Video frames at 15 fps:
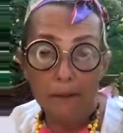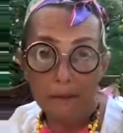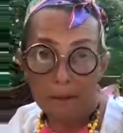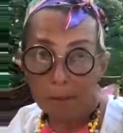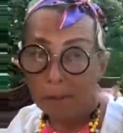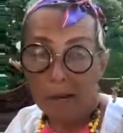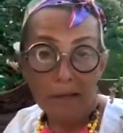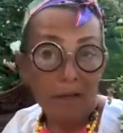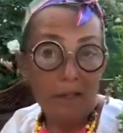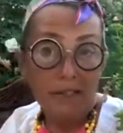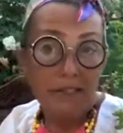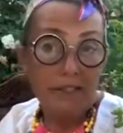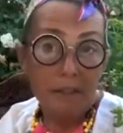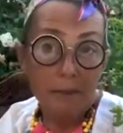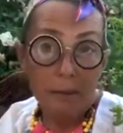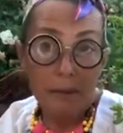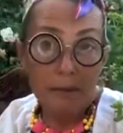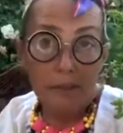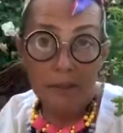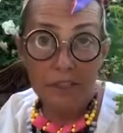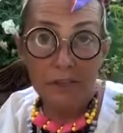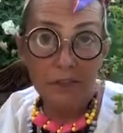Вот Моя этот, тема.
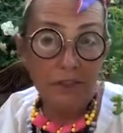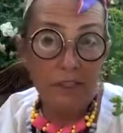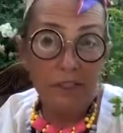Этот цветы, букет.